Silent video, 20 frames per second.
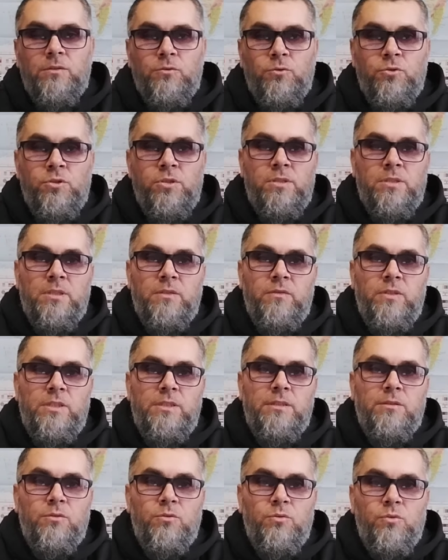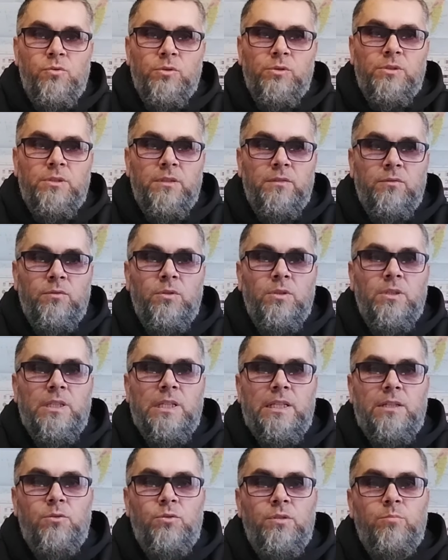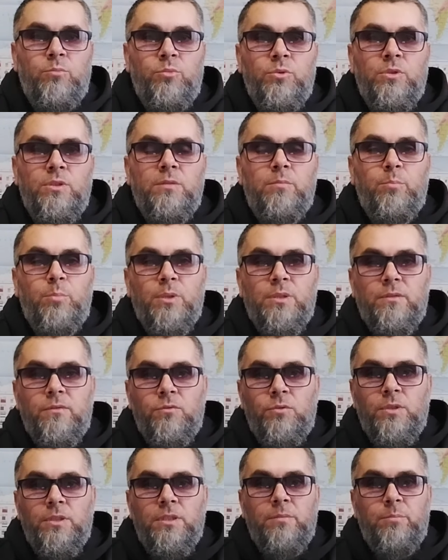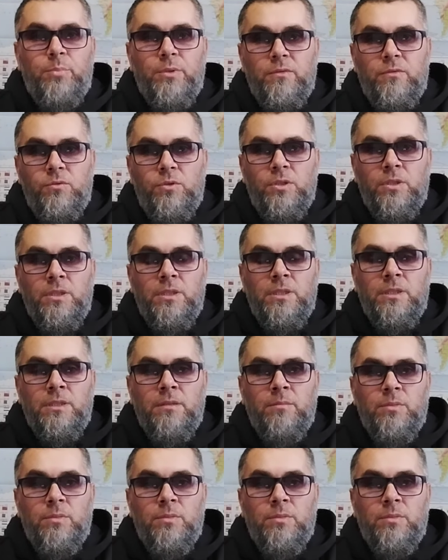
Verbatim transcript: тоже зависит от того, какой будет подвой и привой.